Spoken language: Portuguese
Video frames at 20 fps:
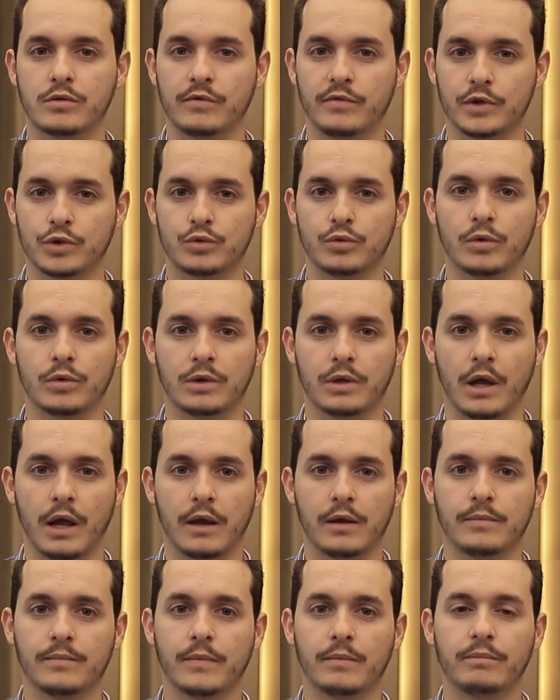que o investidor
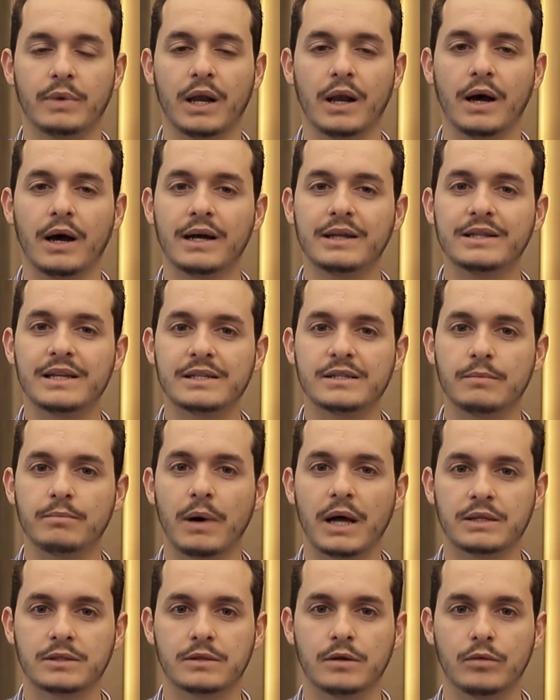tem pela
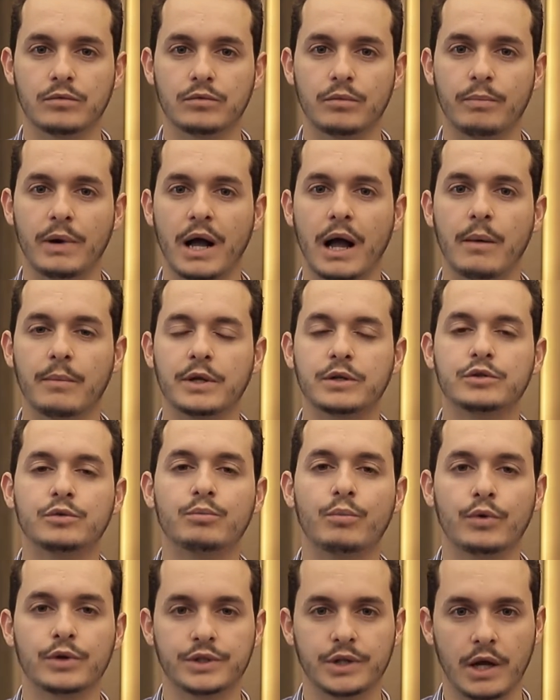antecipação do pagamento de
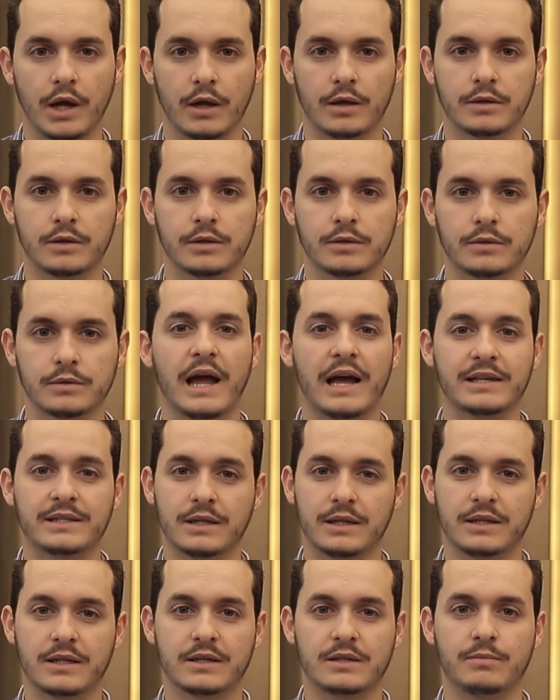imposto de renda.
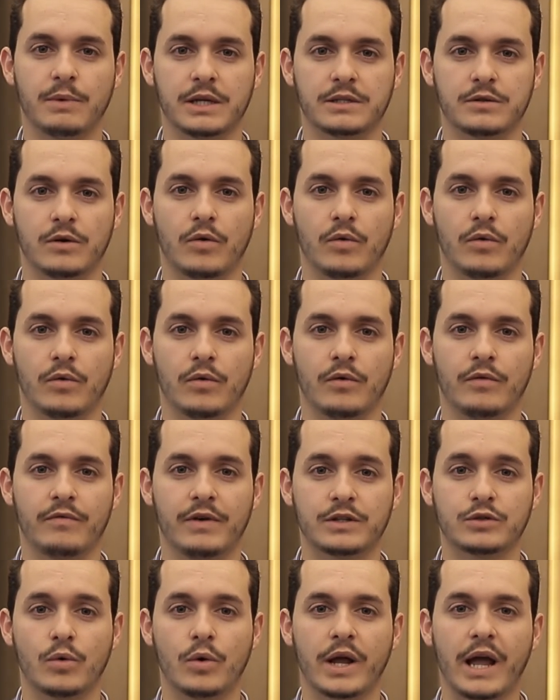Essa antecipação
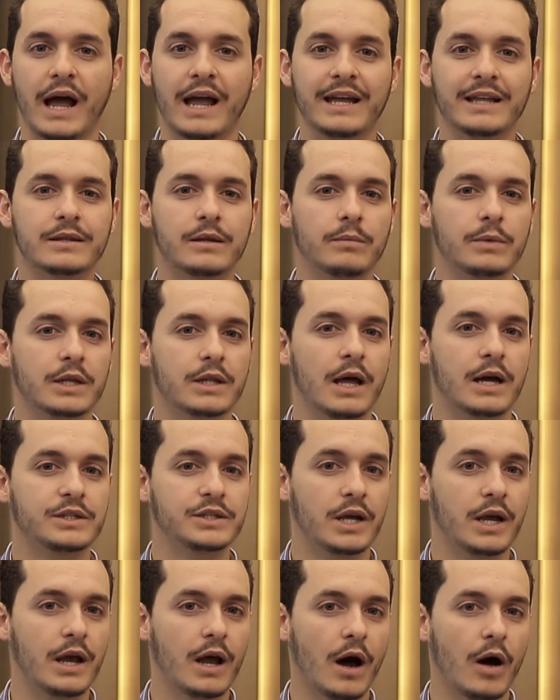faz com que a
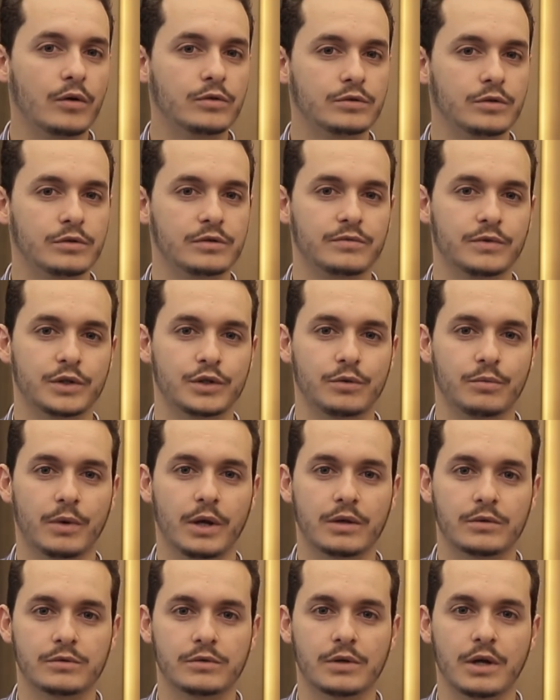rentabilidade real dos seus
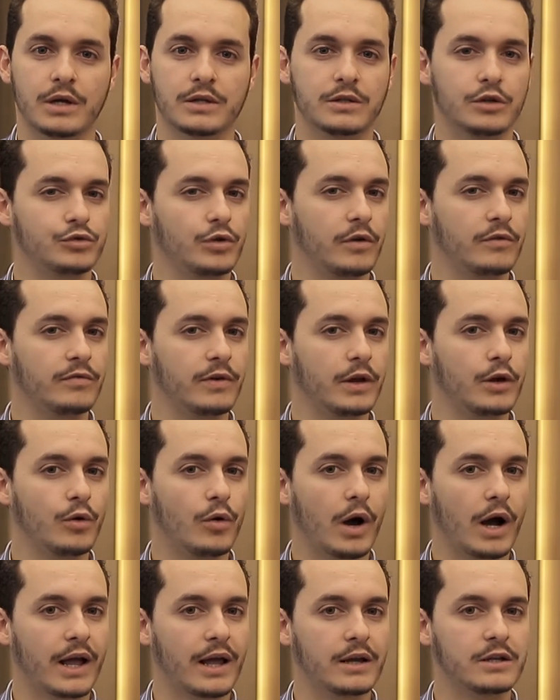investimentos seja
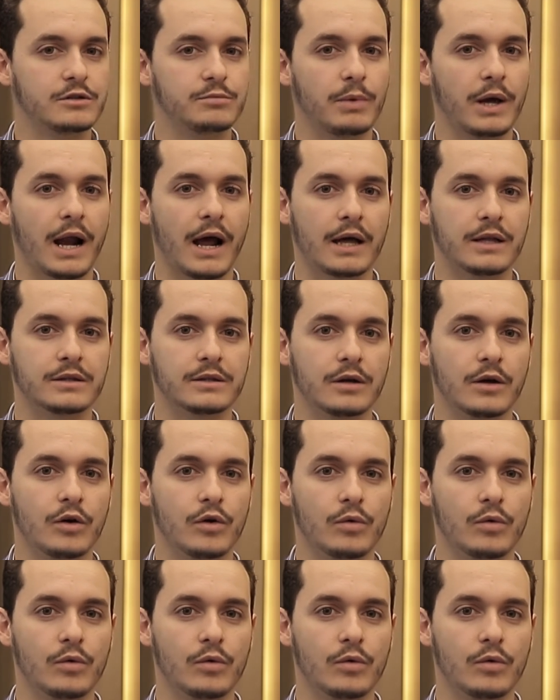inferior àquela esperada,